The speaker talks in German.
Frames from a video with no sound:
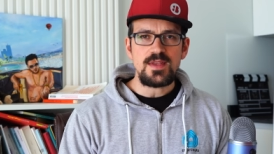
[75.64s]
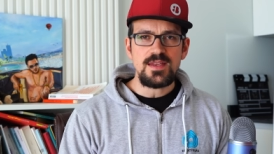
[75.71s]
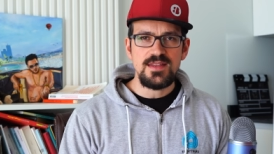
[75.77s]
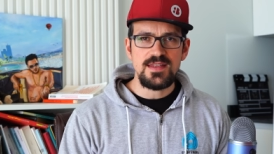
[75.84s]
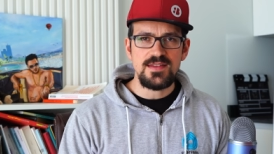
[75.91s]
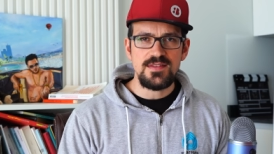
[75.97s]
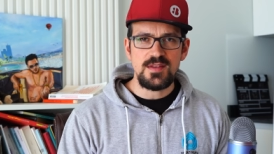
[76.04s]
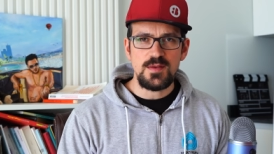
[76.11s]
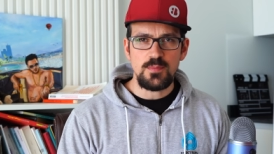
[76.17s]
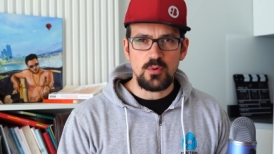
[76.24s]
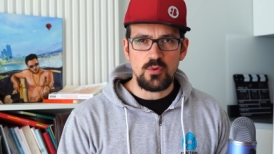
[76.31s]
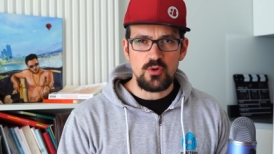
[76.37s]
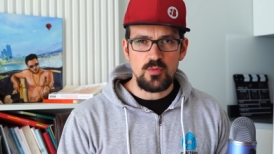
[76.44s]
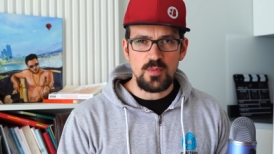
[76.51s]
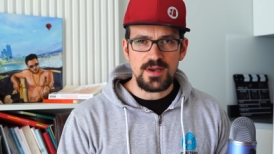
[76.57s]
diesen
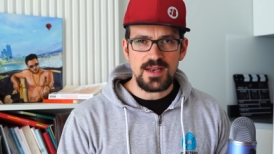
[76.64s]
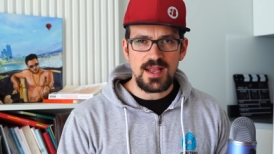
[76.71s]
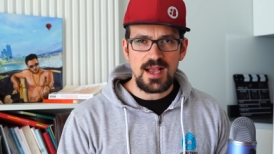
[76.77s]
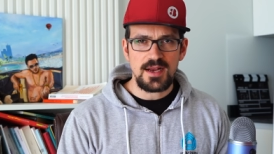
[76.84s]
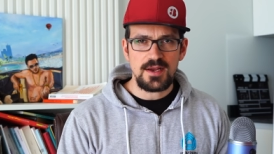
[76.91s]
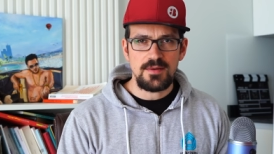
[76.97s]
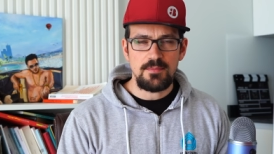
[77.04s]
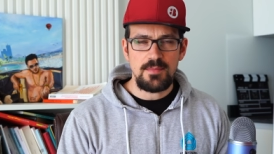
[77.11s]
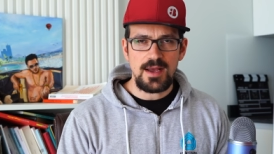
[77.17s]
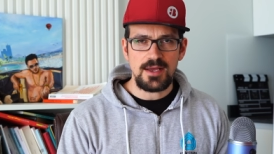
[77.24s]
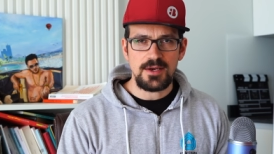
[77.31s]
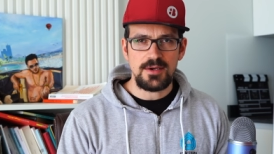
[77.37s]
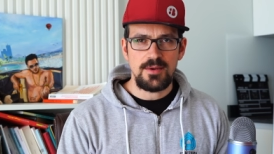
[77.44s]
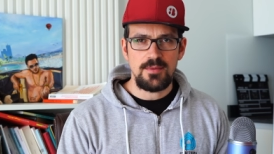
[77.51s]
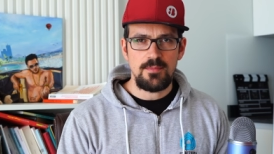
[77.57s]
Depotübertrag
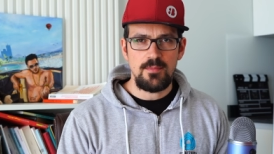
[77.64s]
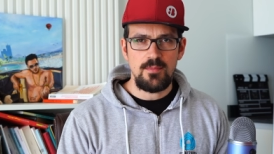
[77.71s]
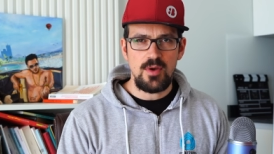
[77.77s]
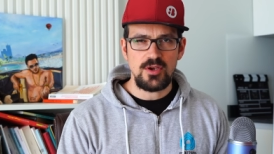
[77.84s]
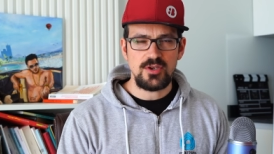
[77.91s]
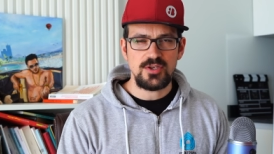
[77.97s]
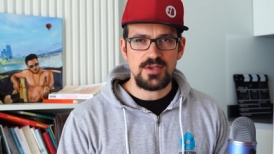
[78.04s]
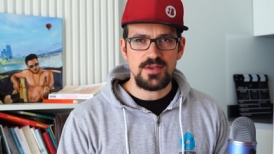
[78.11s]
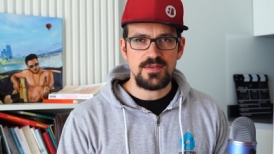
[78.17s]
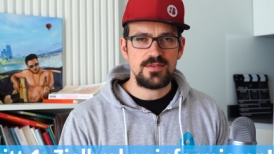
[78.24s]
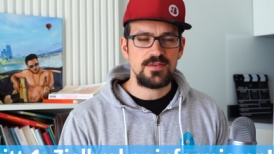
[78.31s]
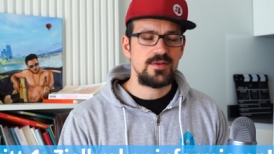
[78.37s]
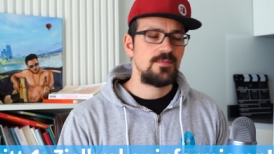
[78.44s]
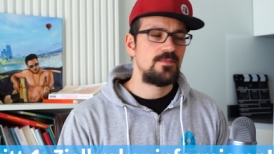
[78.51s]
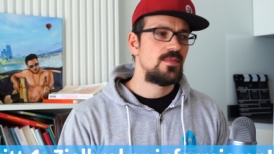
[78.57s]
machen
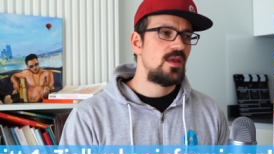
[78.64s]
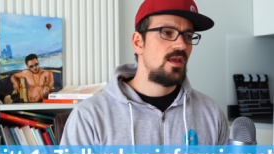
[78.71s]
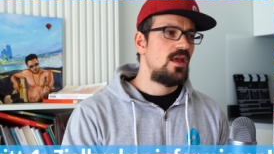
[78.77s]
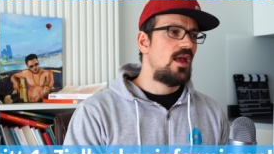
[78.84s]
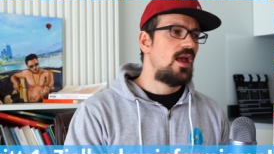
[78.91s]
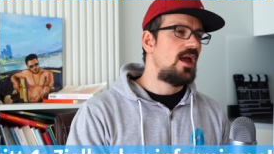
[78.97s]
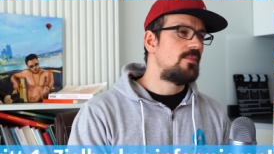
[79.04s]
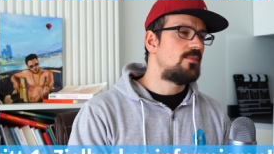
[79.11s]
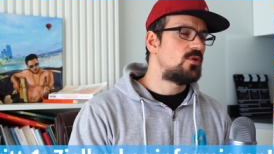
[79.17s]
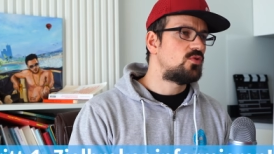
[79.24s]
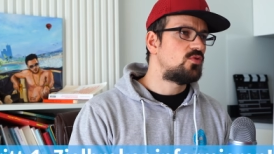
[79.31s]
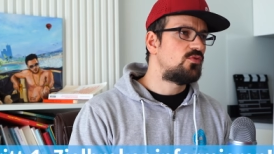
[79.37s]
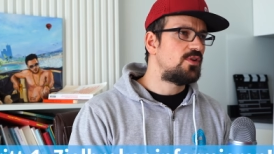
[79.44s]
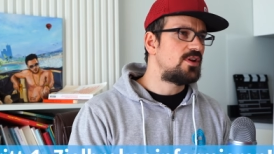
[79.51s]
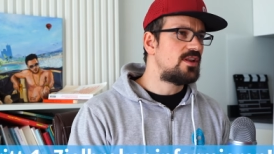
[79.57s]
möchtest. Ähm,
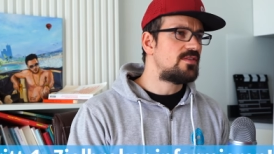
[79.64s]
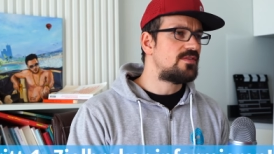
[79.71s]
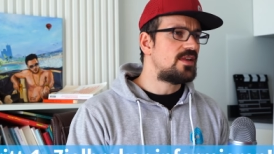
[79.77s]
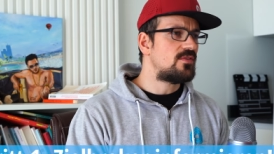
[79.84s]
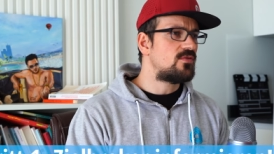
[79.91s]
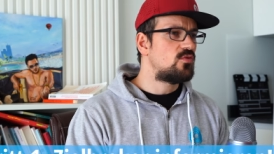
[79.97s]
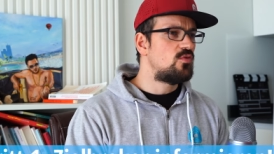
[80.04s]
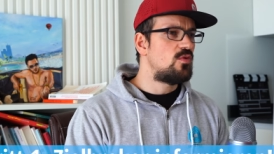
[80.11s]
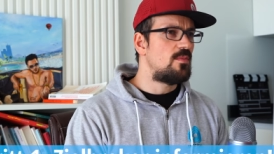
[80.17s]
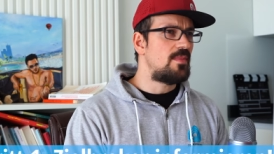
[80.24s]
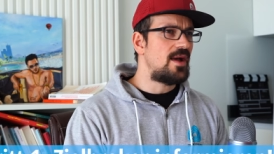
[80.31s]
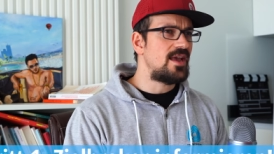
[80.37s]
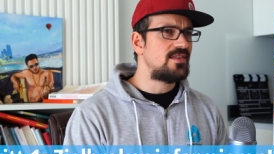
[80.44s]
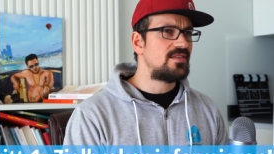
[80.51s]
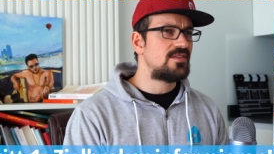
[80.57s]
du findest dazu
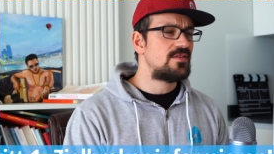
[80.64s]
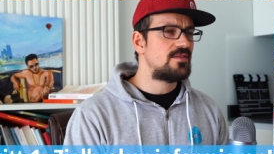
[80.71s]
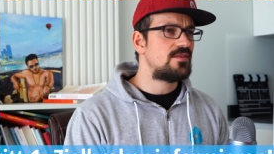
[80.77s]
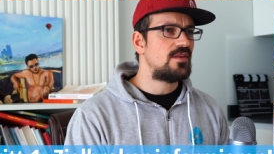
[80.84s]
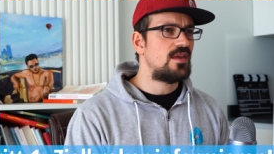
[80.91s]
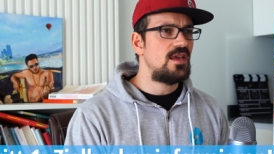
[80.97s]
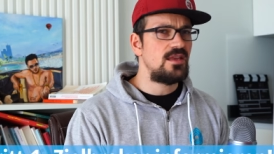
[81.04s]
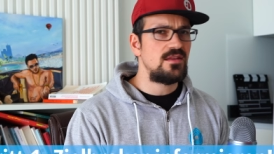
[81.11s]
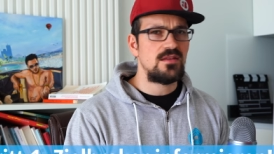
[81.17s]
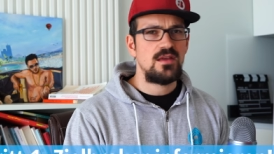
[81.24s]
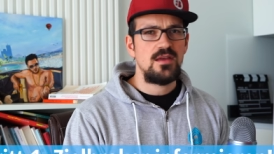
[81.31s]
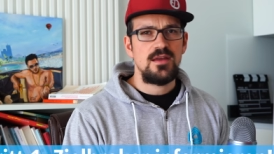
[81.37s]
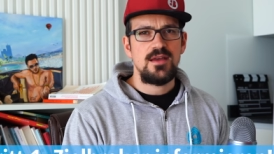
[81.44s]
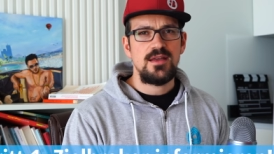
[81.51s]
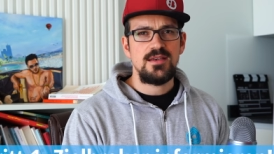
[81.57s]
meistens in
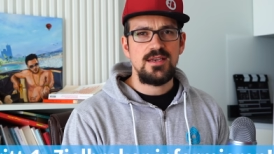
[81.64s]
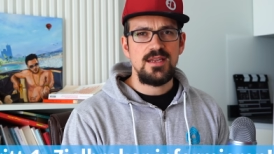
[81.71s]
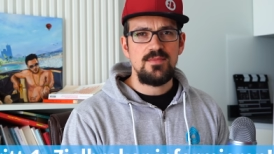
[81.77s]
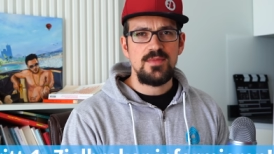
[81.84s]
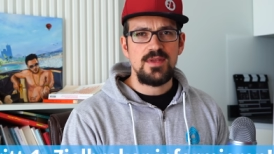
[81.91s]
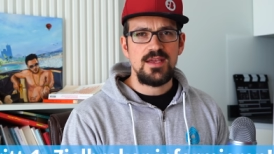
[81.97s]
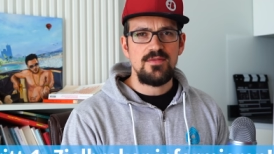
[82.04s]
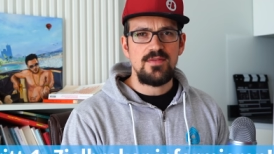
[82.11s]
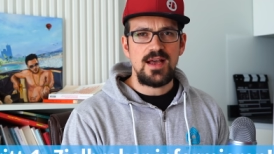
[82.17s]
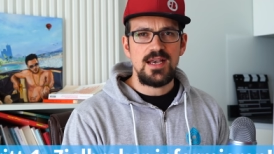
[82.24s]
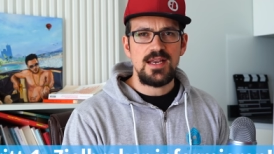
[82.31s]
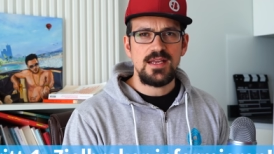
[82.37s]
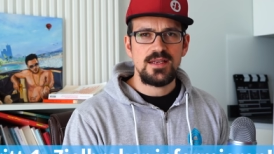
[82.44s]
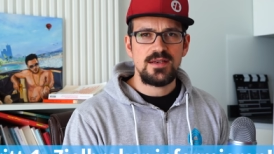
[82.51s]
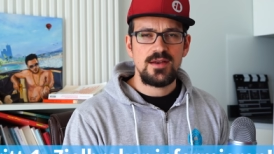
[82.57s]
äh, dem
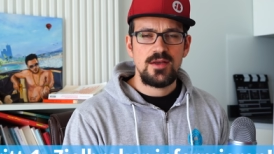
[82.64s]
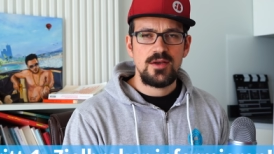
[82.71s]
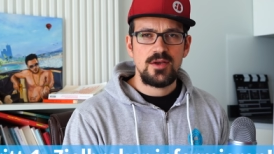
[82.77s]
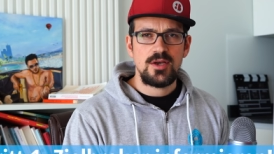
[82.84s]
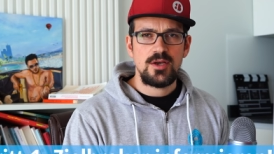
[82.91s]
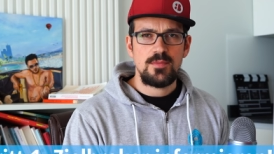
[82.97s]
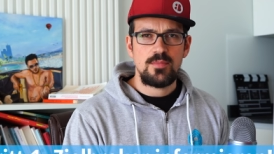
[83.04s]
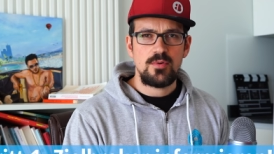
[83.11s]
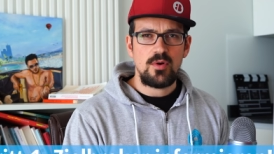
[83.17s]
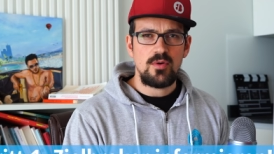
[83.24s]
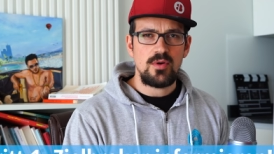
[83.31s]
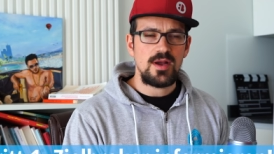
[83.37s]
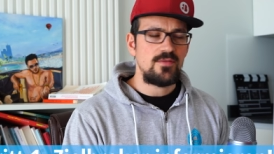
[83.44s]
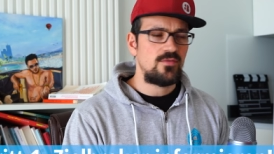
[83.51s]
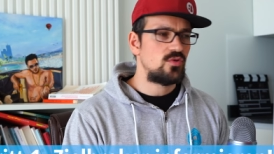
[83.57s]
jeweiligen äh,
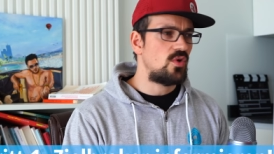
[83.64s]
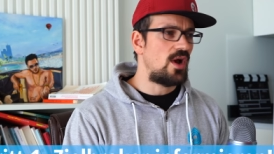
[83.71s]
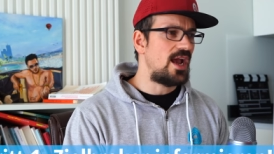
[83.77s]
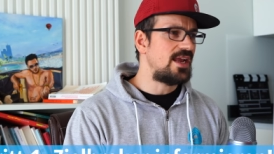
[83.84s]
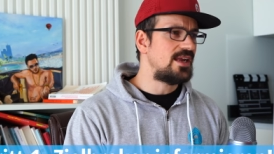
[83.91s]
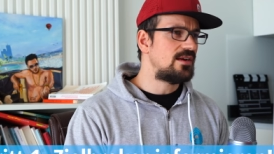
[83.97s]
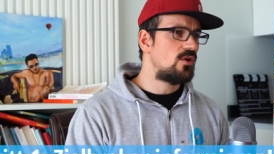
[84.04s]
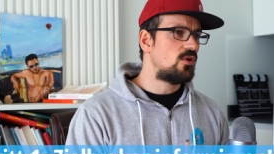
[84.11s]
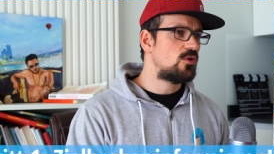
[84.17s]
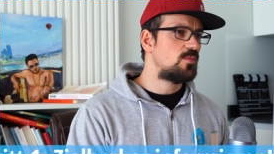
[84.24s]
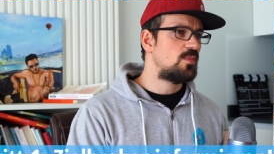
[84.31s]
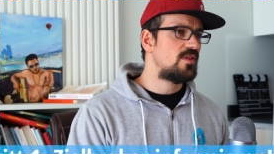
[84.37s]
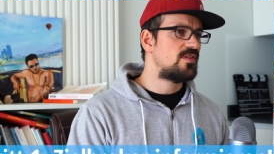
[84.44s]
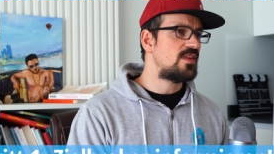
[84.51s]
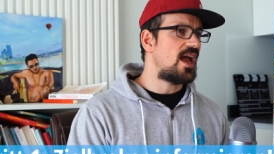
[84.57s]
Broker, wo du eingeloggt
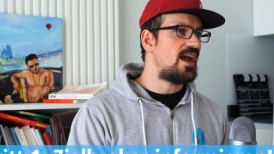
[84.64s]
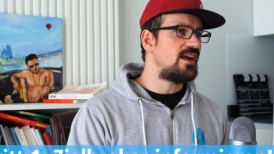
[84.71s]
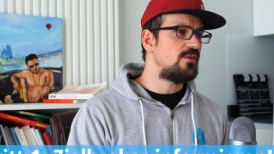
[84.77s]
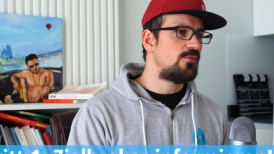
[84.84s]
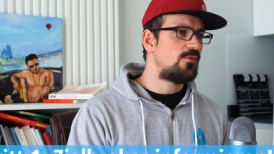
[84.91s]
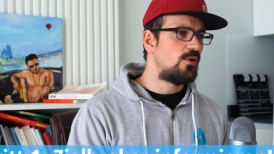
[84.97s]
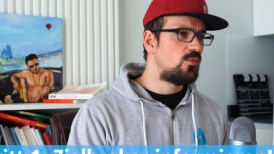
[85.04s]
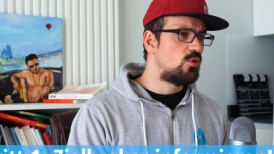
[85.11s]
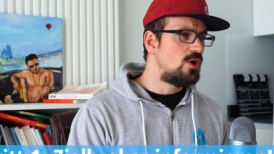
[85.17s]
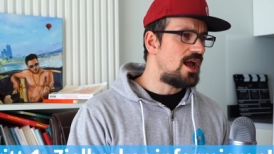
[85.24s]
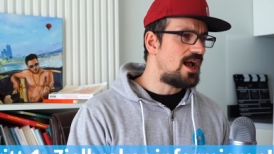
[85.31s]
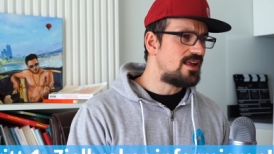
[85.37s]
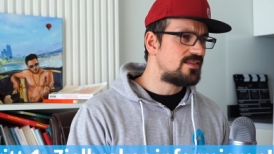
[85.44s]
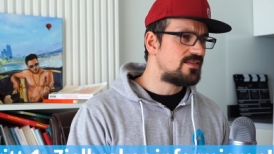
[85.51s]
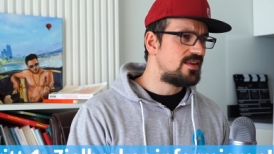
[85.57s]
bist, ein
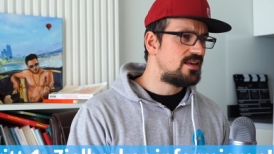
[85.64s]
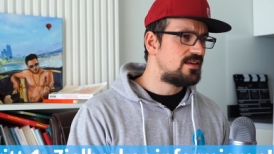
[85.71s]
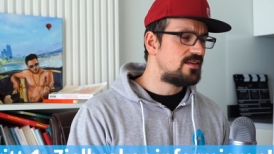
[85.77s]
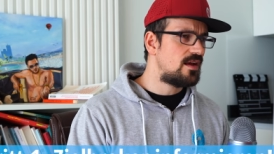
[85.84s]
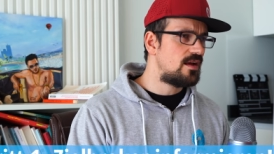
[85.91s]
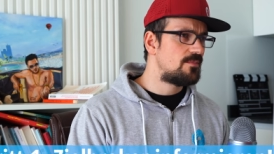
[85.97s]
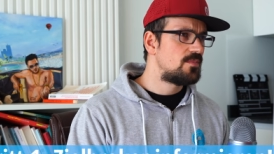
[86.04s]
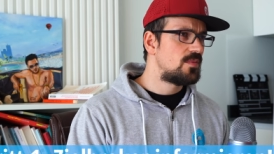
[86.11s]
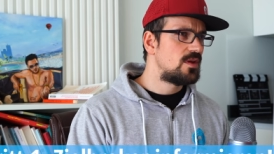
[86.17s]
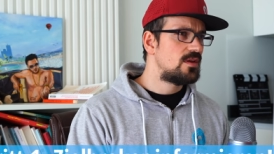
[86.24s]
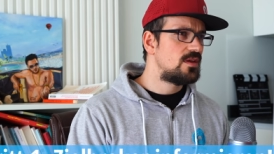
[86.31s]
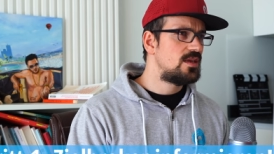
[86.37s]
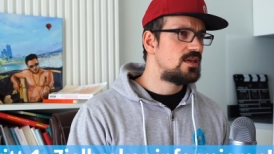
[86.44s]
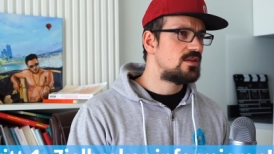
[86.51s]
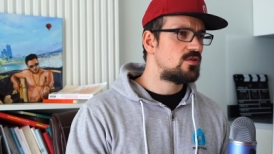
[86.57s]
Formularcenter.
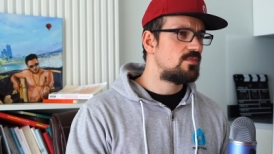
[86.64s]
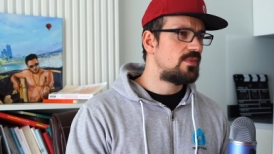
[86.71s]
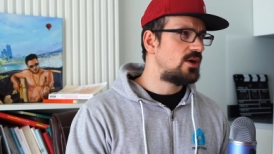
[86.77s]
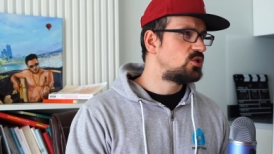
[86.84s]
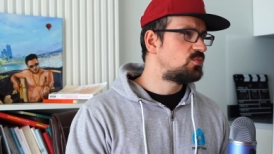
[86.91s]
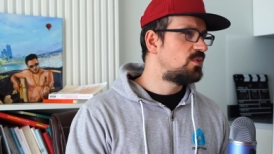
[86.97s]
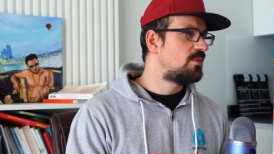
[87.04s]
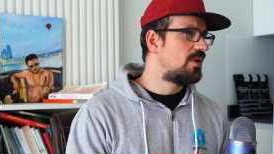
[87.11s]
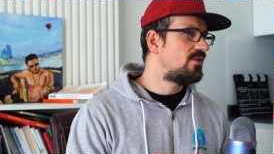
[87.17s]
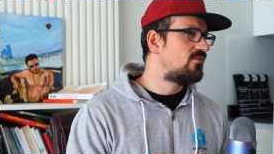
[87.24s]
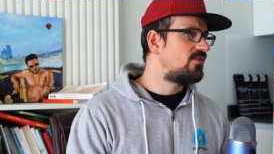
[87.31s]
Hier zum Beispiel bei